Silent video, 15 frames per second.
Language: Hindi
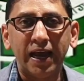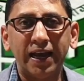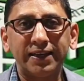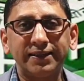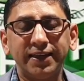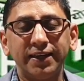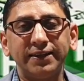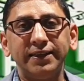
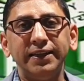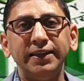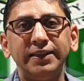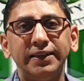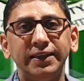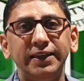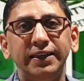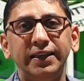एस एस सी
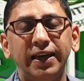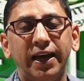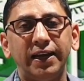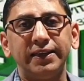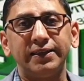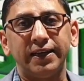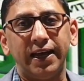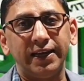सी
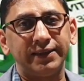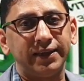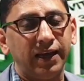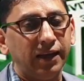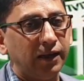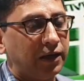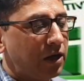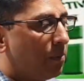एच एस
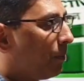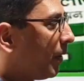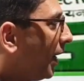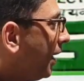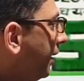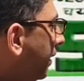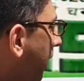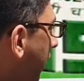एल
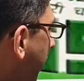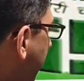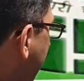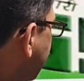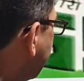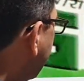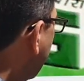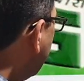कम्बाइंड हायर
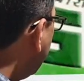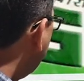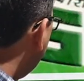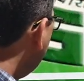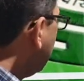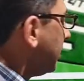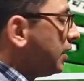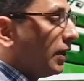सेकेंडरी
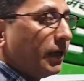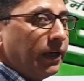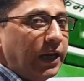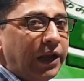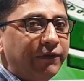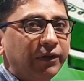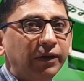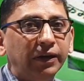
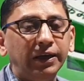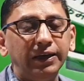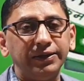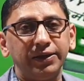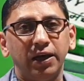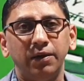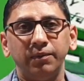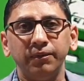लेवल
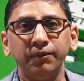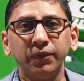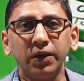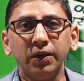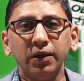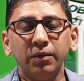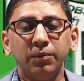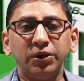एग्ज़ाम
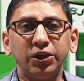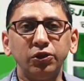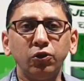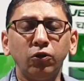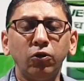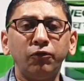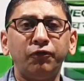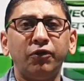बच्चे जो
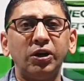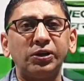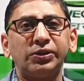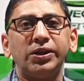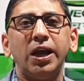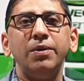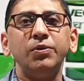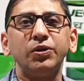लोग फर्स्ट
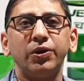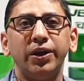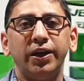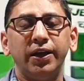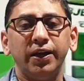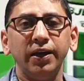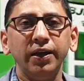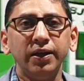टाइम जो
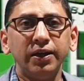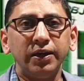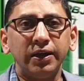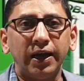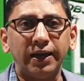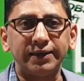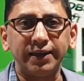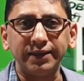हैं
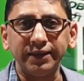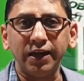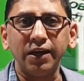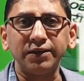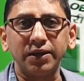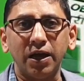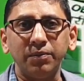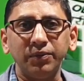एस एस सी का
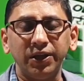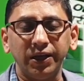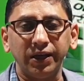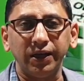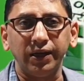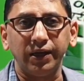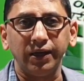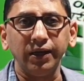एग्ज़ाम दे
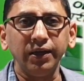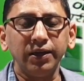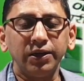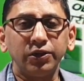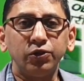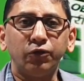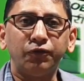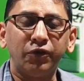रहे हैं
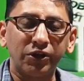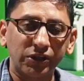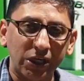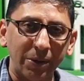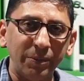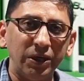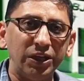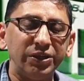जो फर्स्ट
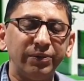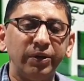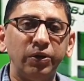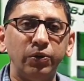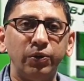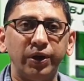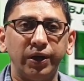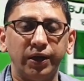टाइम एलिजिबल
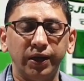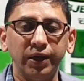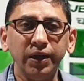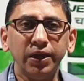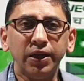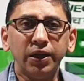हुए हैं